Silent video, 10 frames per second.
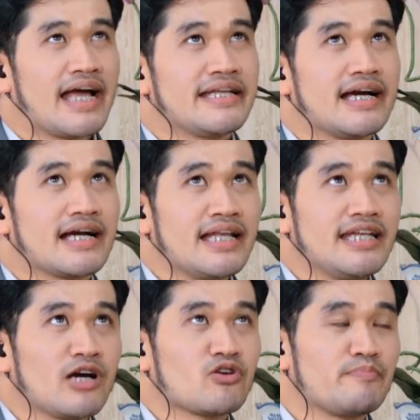adakah
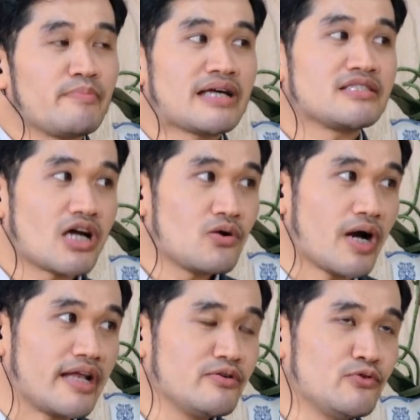dilakukan
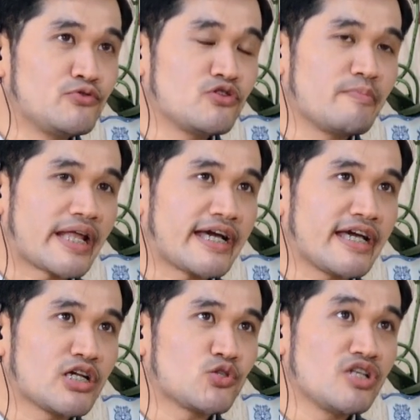pemantauan untuk mereka
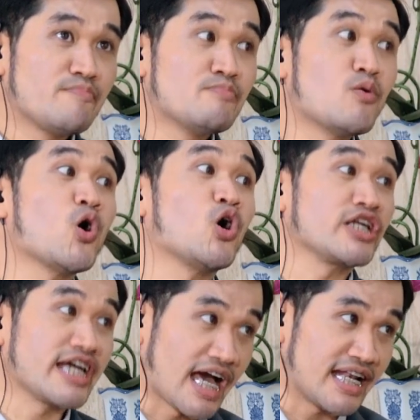yang sudah
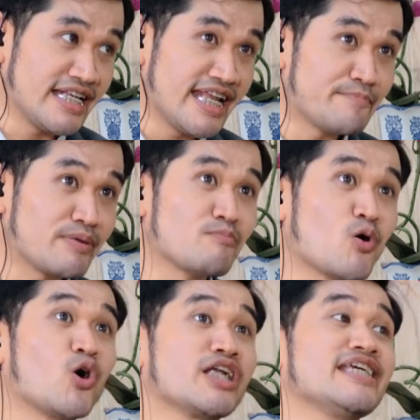memohonkan dan
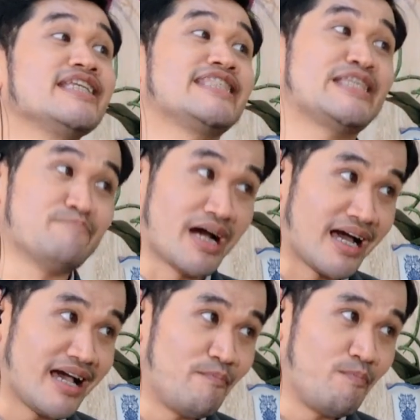permohonannya diterima?
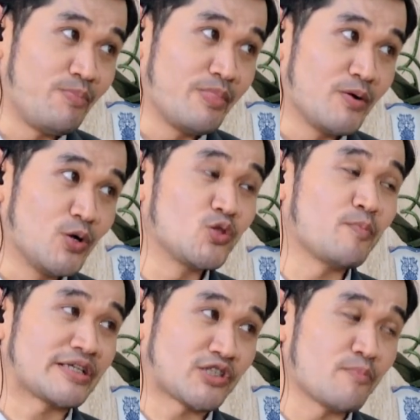hmm. untuk
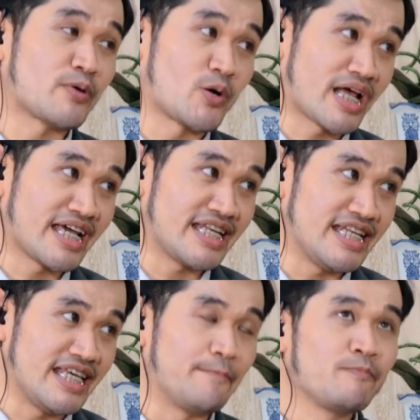persilangan perorangan
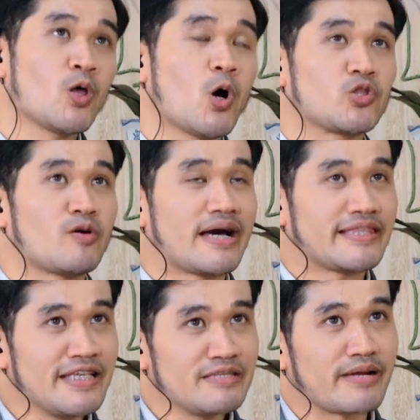ini. Hmm.
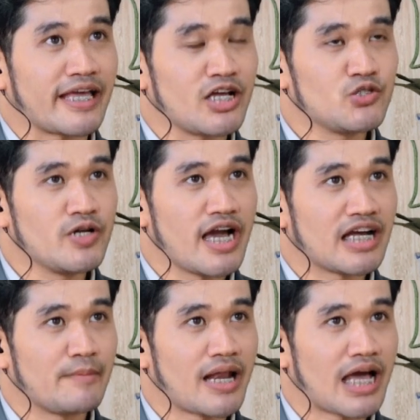Otomatis mereka juga
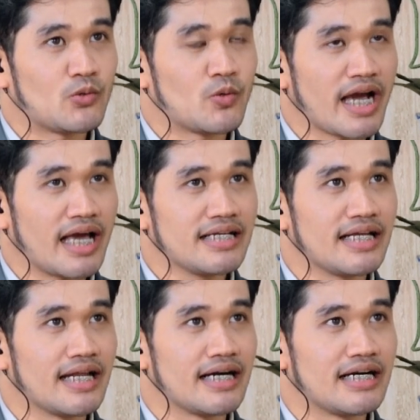akan melakukan
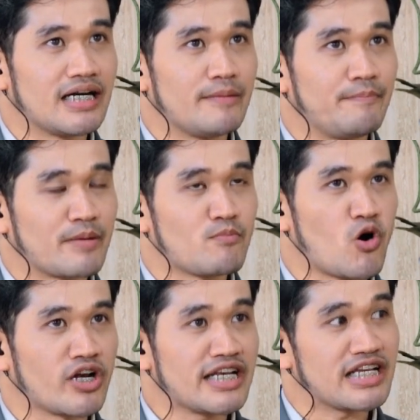uh,
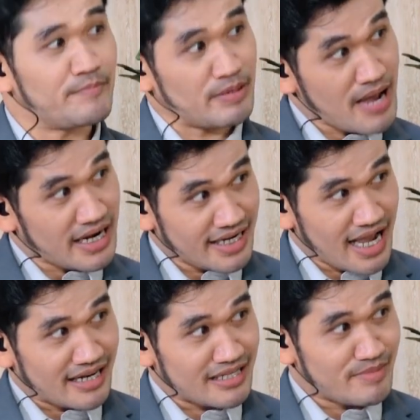permohonan ke
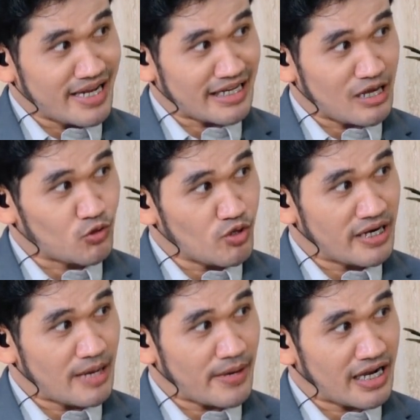perbankan sebenarnya untuk
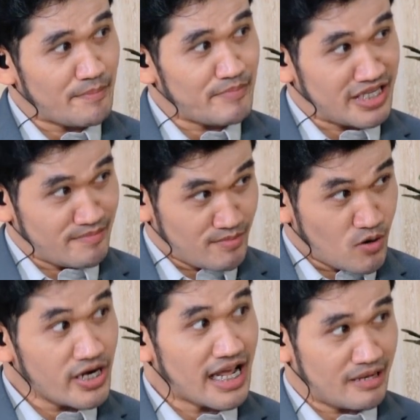mendapatkan hmm. pinjaman
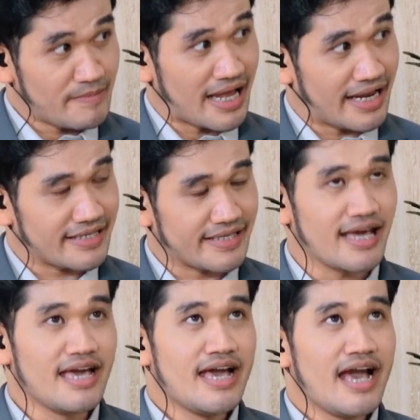modal Pak Alex ya.
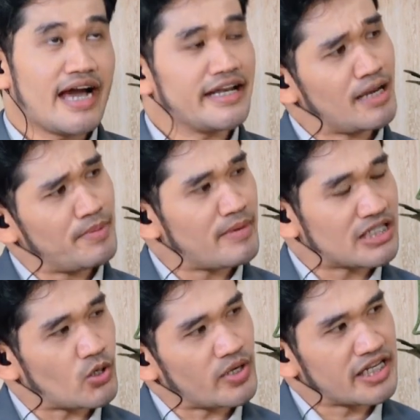Adakah
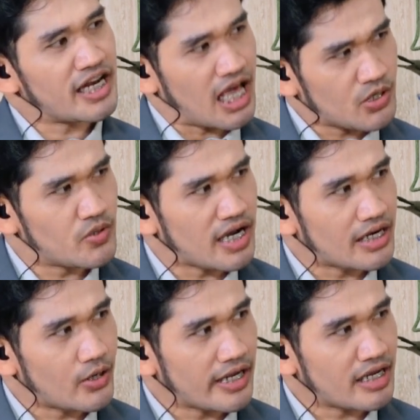pemantauan yang
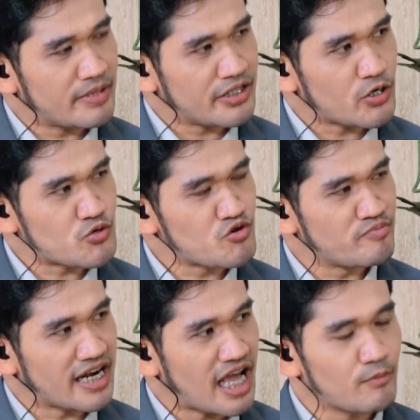dilakukan oleh Kementerian Hukum
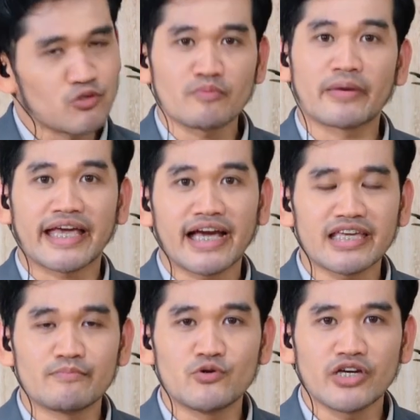dan HAM untuk mereka
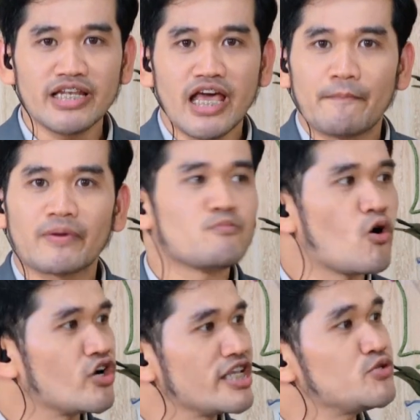yang mungkin permohonannya